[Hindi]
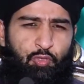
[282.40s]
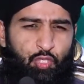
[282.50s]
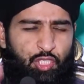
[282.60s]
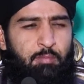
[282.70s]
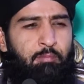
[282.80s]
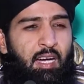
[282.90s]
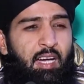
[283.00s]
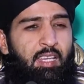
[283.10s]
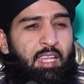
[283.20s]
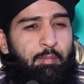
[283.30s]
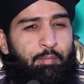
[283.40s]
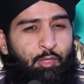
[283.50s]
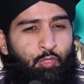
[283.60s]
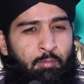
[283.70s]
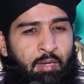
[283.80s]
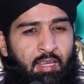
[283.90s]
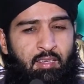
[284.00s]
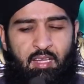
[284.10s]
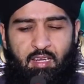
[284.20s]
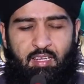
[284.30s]
कुछ माल है
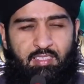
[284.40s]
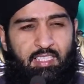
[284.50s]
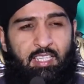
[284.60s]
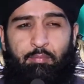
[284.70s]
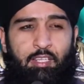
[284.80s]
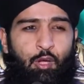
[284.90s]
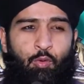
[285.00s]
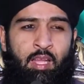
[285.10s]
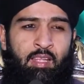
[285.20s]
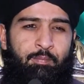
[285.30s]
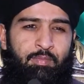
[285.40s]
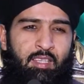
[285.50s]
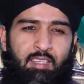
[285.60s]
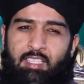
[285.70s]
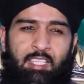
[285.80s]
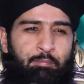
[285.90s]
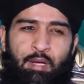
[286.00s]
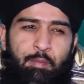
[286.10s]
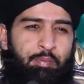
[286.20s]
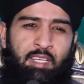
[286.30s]
बैतुलमाल ख़जाना भरा हुआ है लेकिन
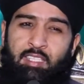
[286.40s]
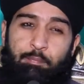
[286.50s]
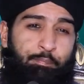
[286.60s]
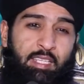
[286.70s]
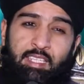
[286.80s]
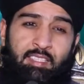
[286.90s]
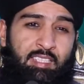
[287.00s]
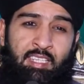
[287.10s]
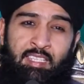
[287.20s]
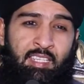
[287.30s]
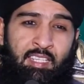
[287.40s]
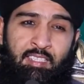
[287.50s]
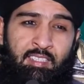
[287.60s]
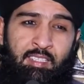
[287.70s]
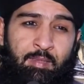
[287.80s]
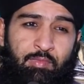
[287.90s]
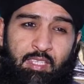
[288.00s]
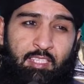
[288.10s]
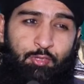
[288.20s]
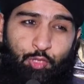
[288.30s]
बाप ने कपड़े ईद के नहीं लेके दिए
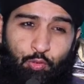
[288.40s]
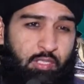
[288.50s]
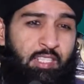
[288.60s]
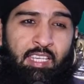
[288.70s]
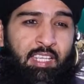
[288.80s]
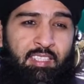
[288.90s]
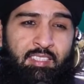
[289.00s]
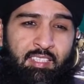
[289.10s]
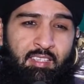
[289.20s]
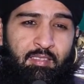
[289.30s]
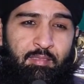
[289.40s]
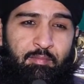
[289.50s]
एक सूट नहीं लेके दिया